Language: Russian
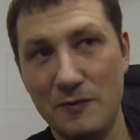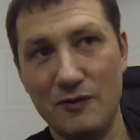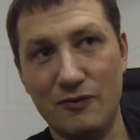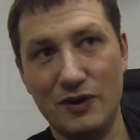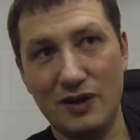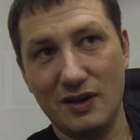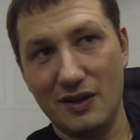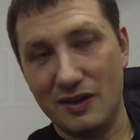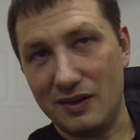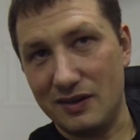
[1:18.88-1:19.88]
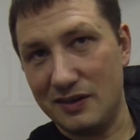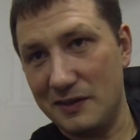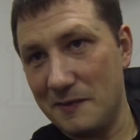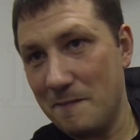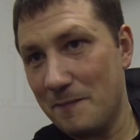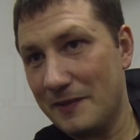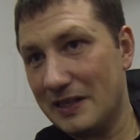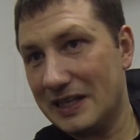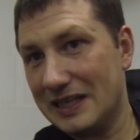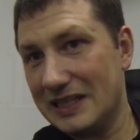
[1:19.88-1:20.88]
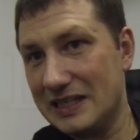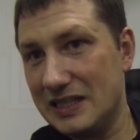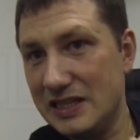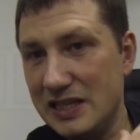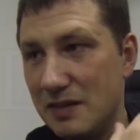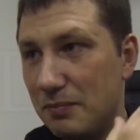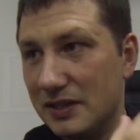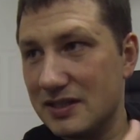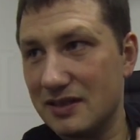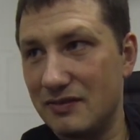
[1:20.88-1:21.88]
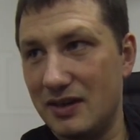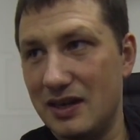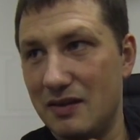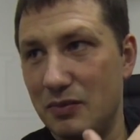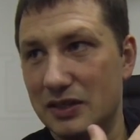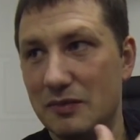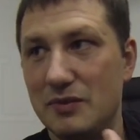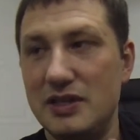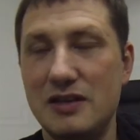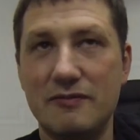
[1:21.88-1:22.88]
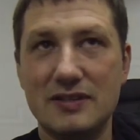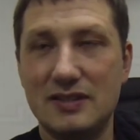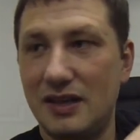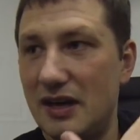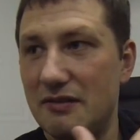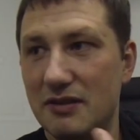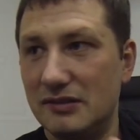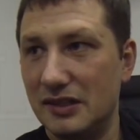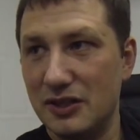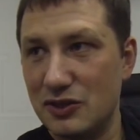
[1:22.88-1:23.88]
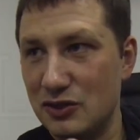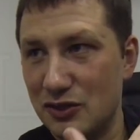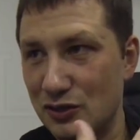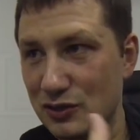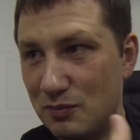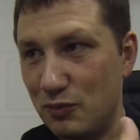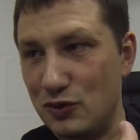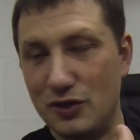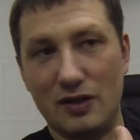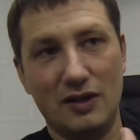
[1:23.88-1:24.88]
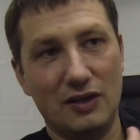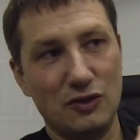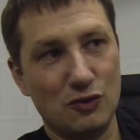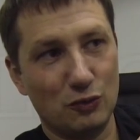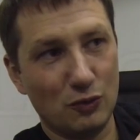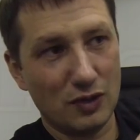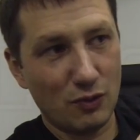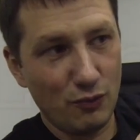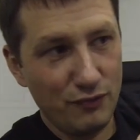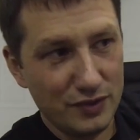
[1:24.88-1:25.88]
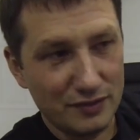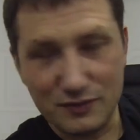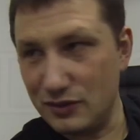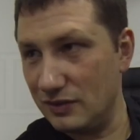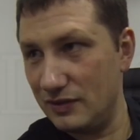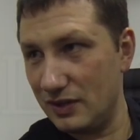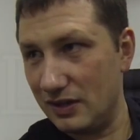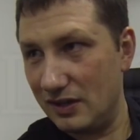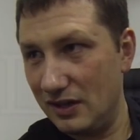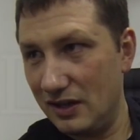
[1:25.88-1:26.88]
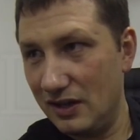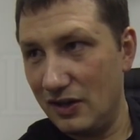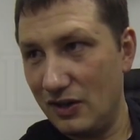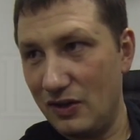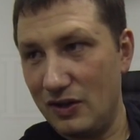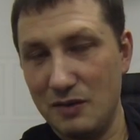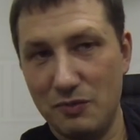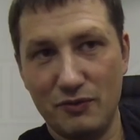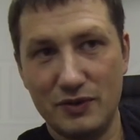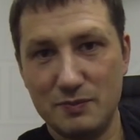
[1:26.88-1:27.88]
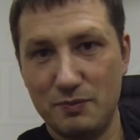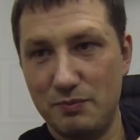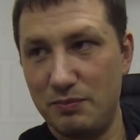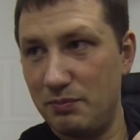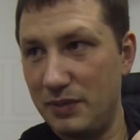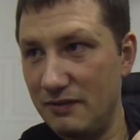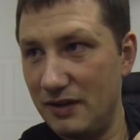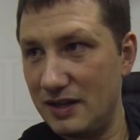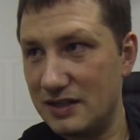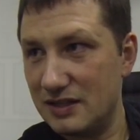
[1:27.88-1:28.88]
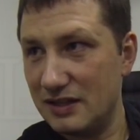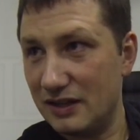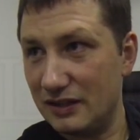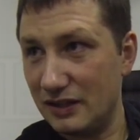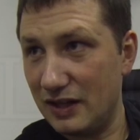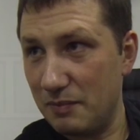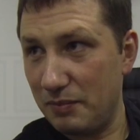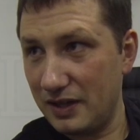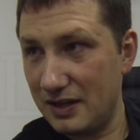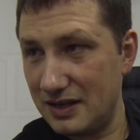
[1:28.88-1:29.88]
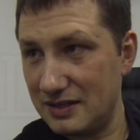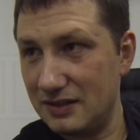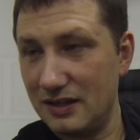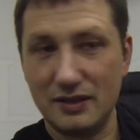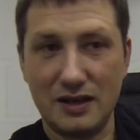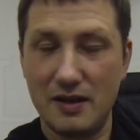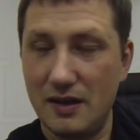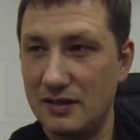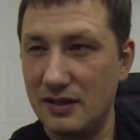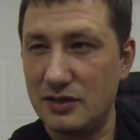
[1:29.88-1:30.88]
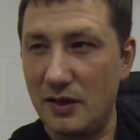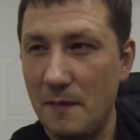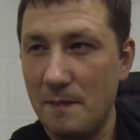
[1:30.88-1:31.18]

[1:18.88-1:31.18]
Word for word: Да. Вы э, не подозревая об этом, не выстраивая логических цепочек, еще только увидев человека, угу. либо у вас появляется некая такая приязнь, да, такая, знаете,